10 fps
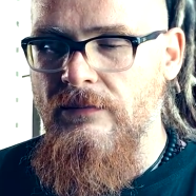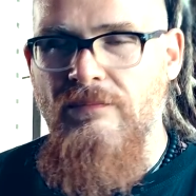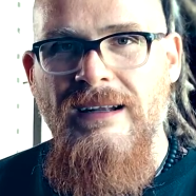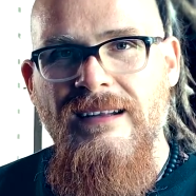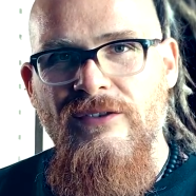
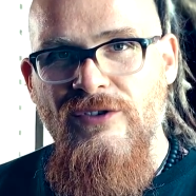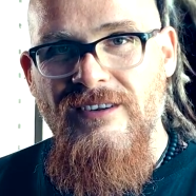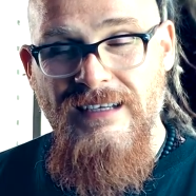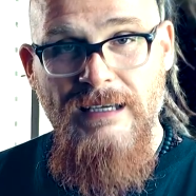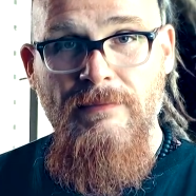man das
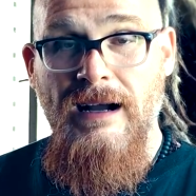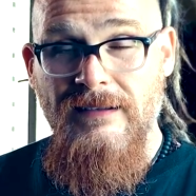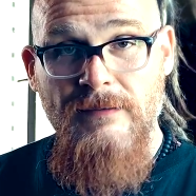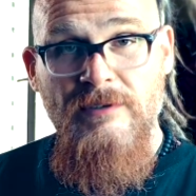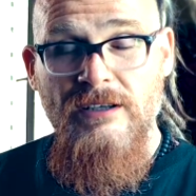System
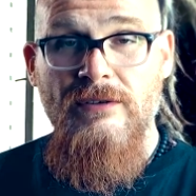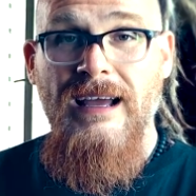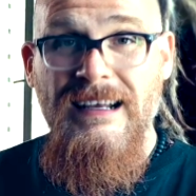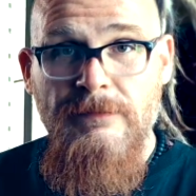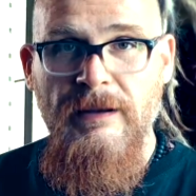akzeptiert und
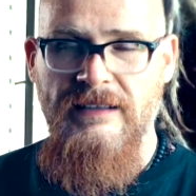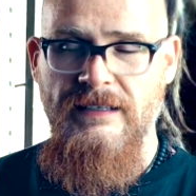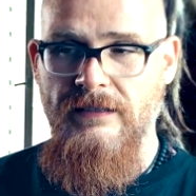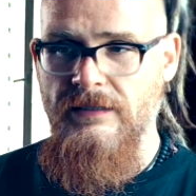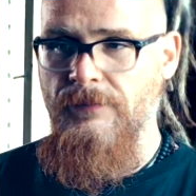
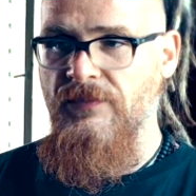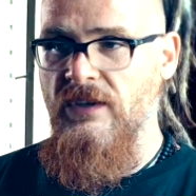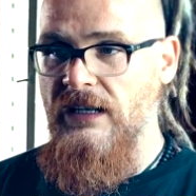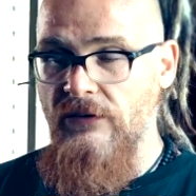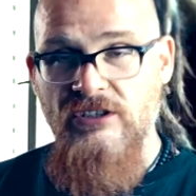respektiert.
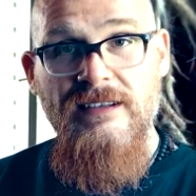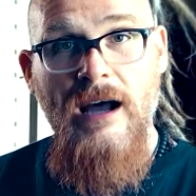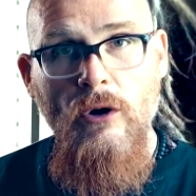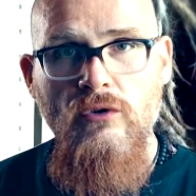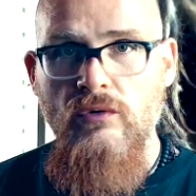Genau wie ich das
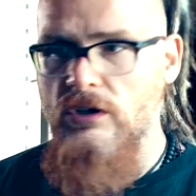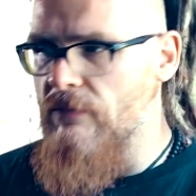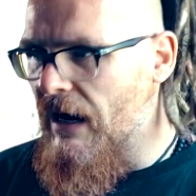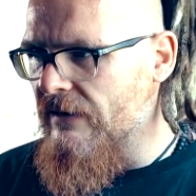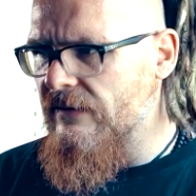auch tue. Ich
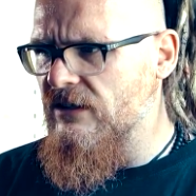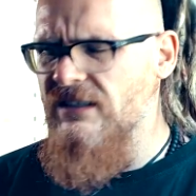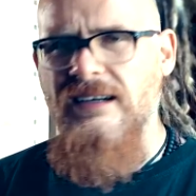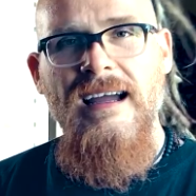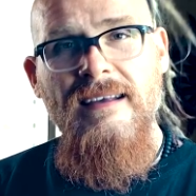mag jetzt
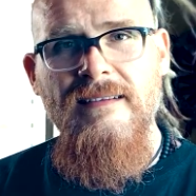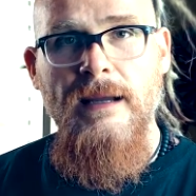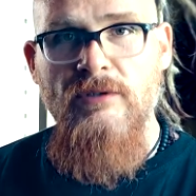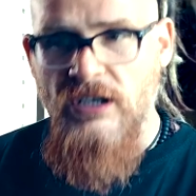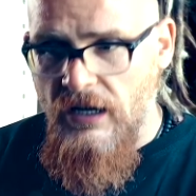nicht Tiere essen,
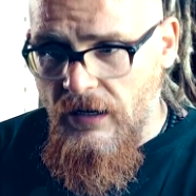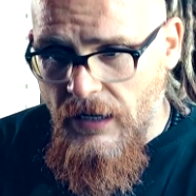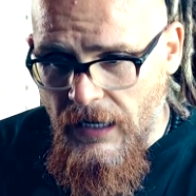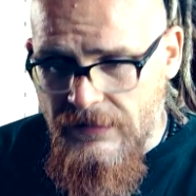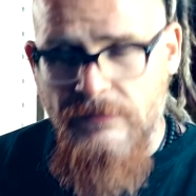aber ich
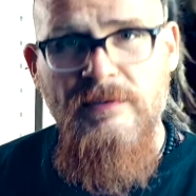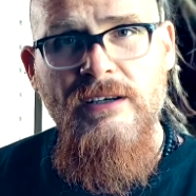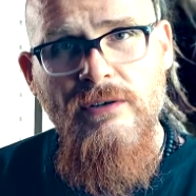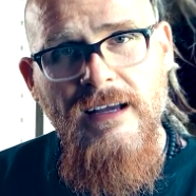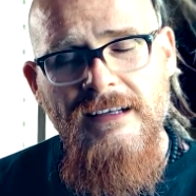
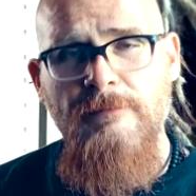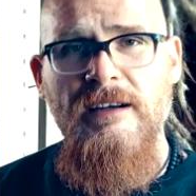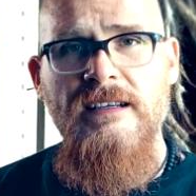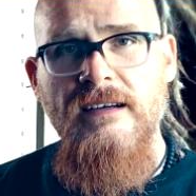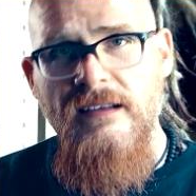akzeptiere und
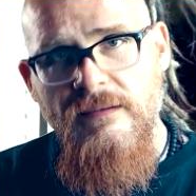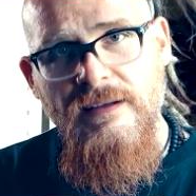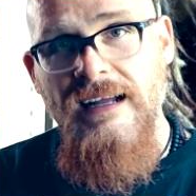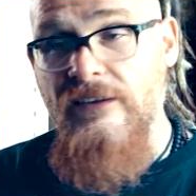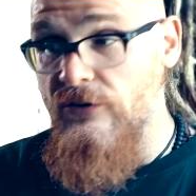respektiere, dass wir
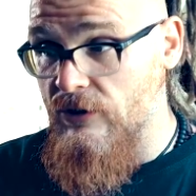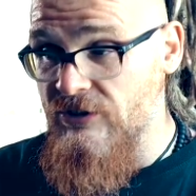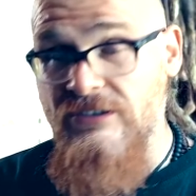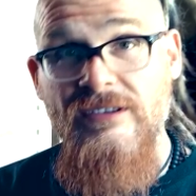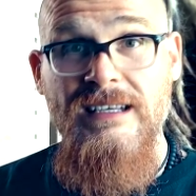in einem
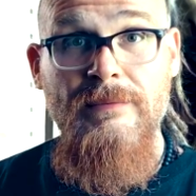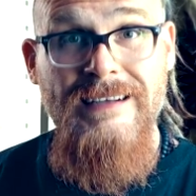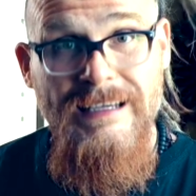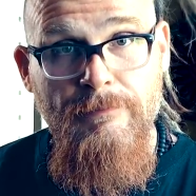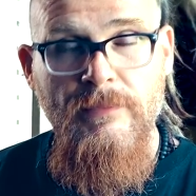solchen System
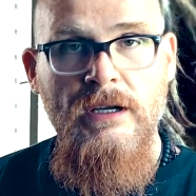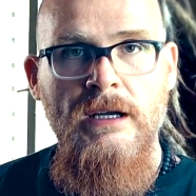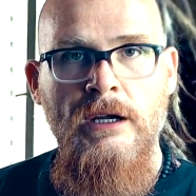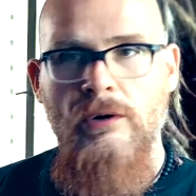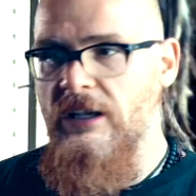leben
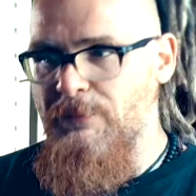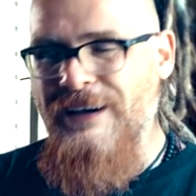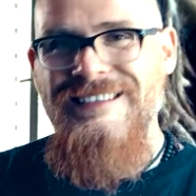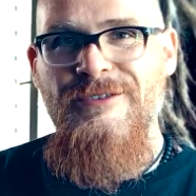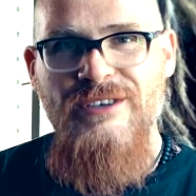und
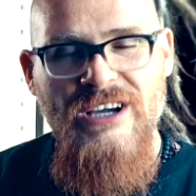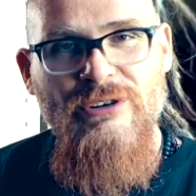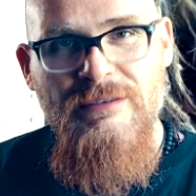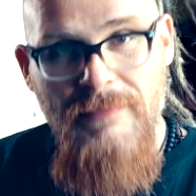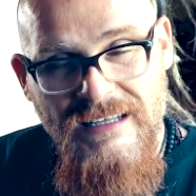entsprechend natürlich
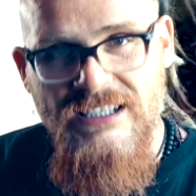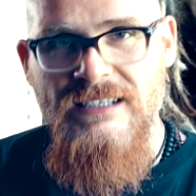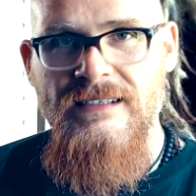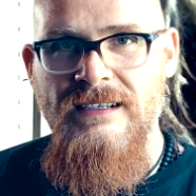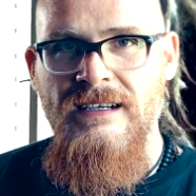auch die
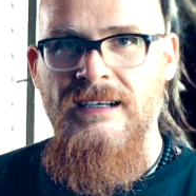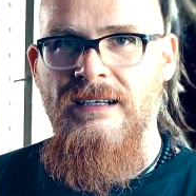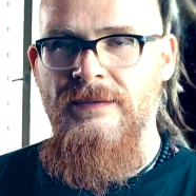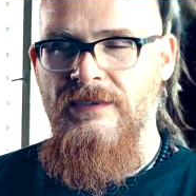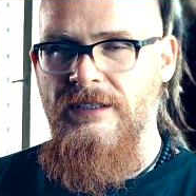Menschen.
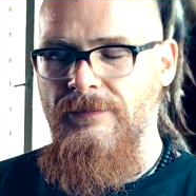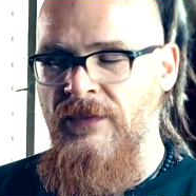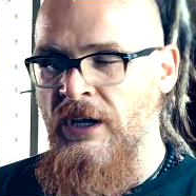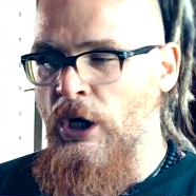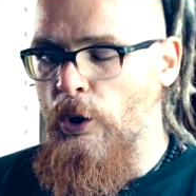
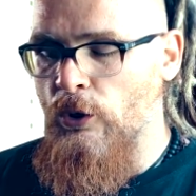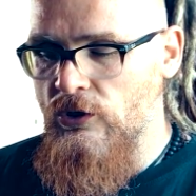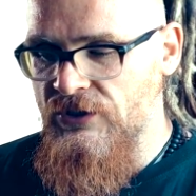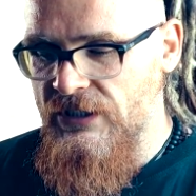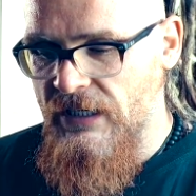
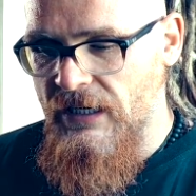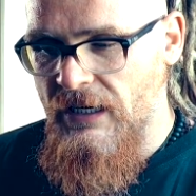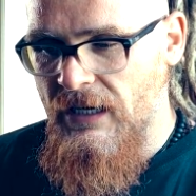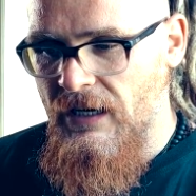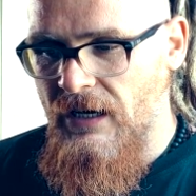Und
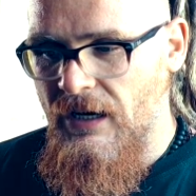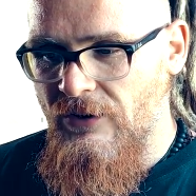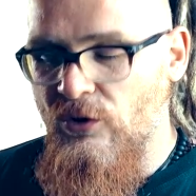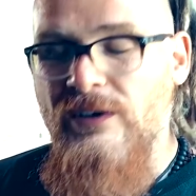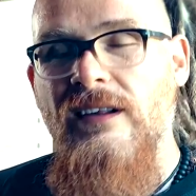
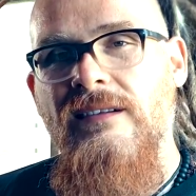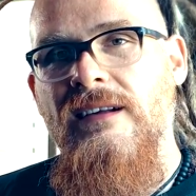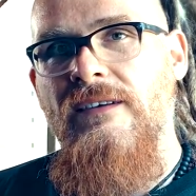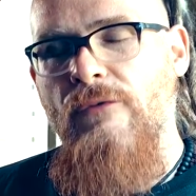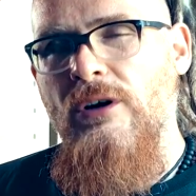so ist
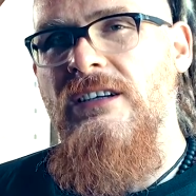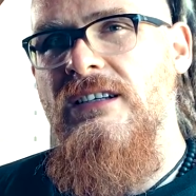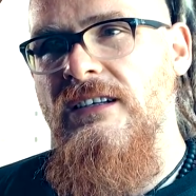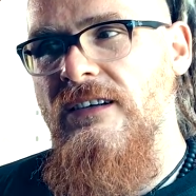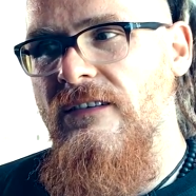es
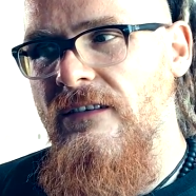wirklich